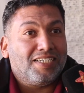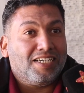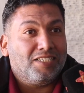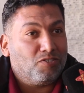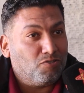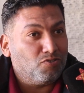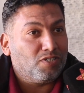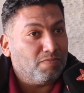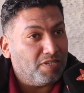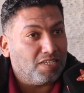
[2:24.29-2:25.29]
عين سلوج
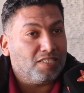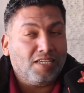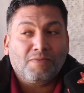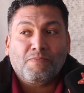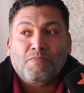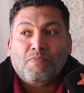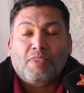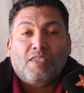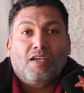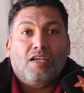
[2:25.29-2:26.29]
البساتين
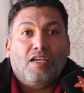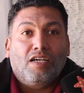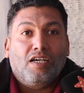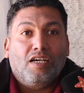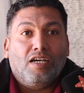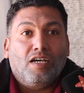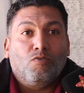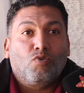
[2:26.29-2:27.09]
آه،